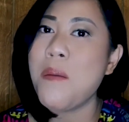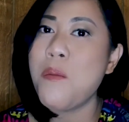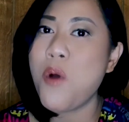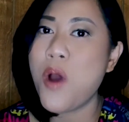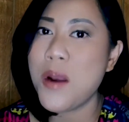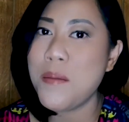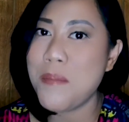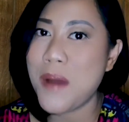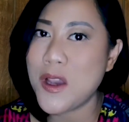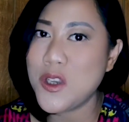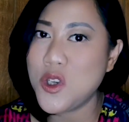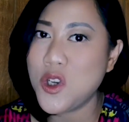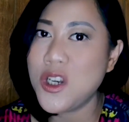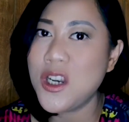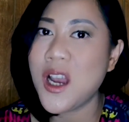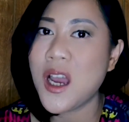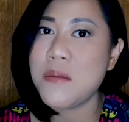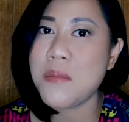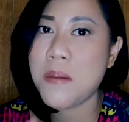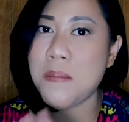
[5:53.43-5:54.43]
Labuan Bajo
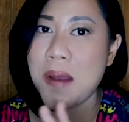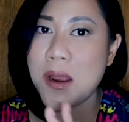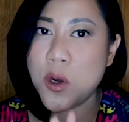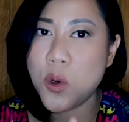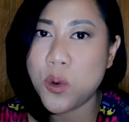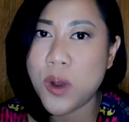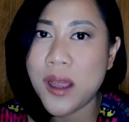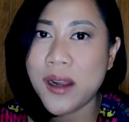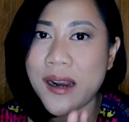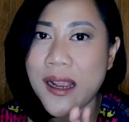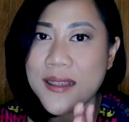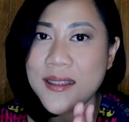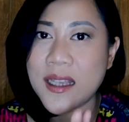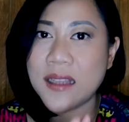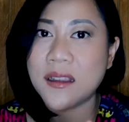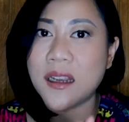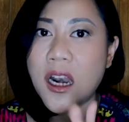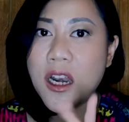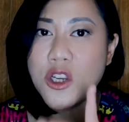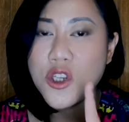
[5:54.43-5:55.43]
dengan memadukan
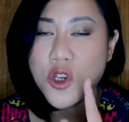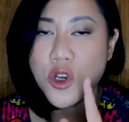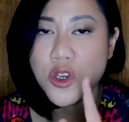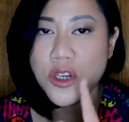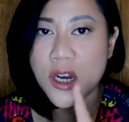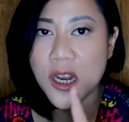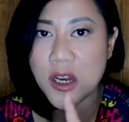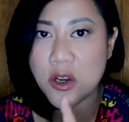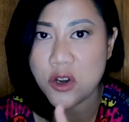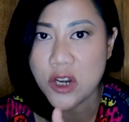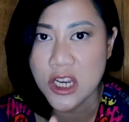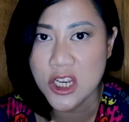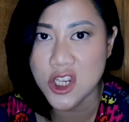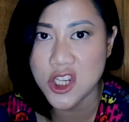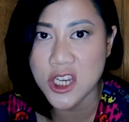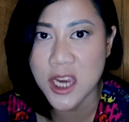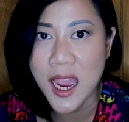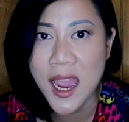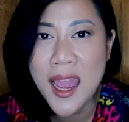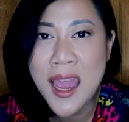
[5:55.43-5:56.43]
rasa tradisional
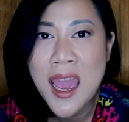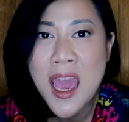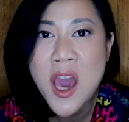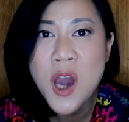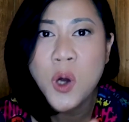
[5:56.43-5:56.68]
Indonesia